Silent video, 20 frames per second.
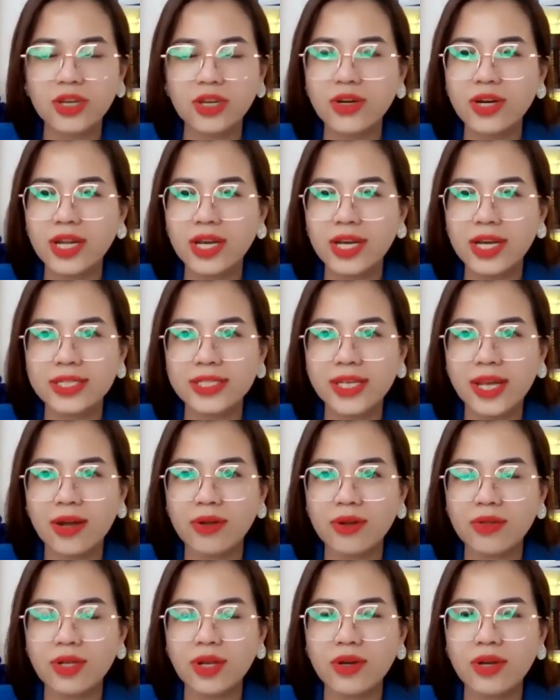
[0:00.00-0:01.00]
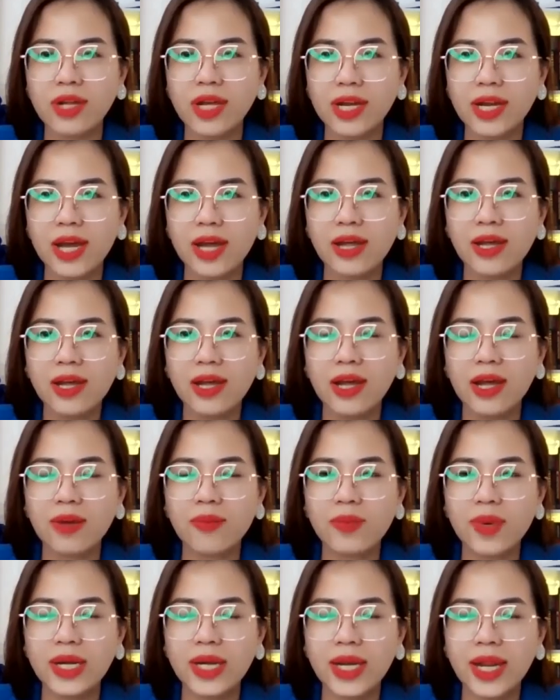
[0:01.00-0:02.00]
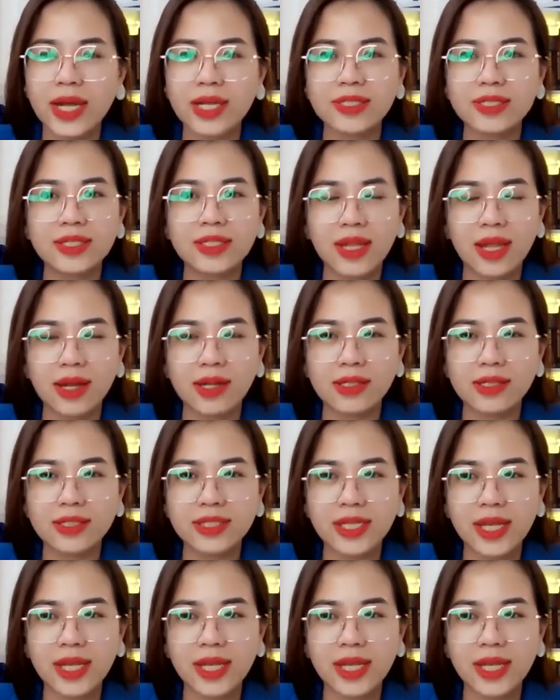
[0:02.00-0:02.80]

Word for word: cho nên là sao cho nên á à, mình đang à,